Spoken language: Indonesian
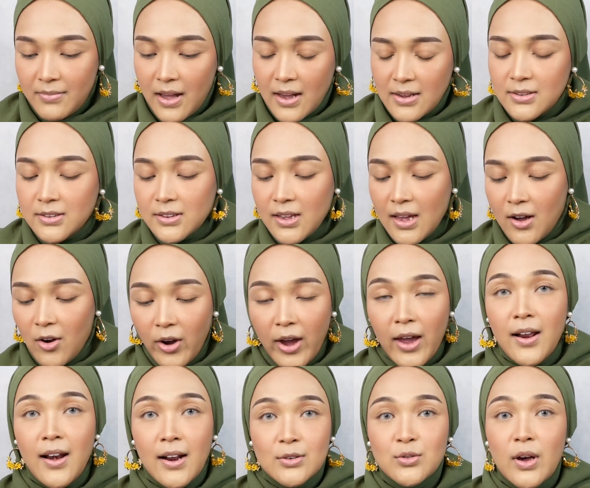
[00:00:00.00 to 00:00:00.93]
hasilnya
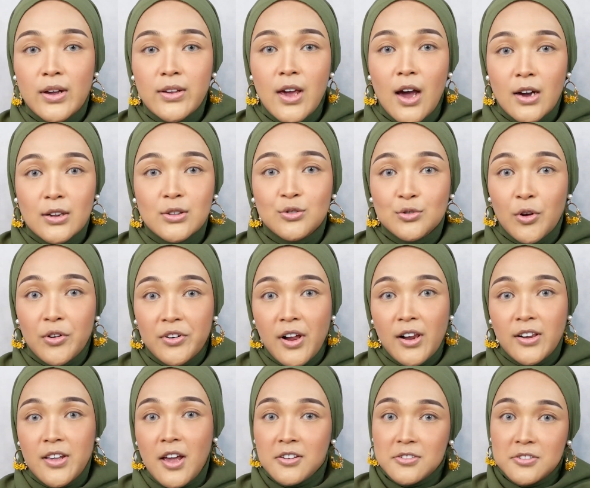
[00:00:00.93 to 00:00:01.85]
oke langsung aja ke
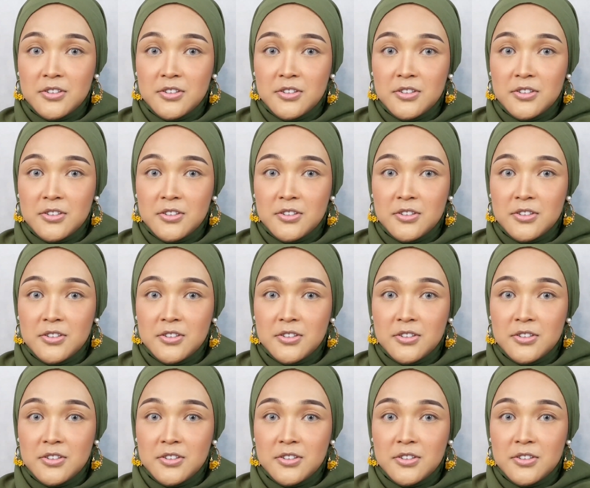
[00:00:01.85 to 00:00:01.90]
tutorialnya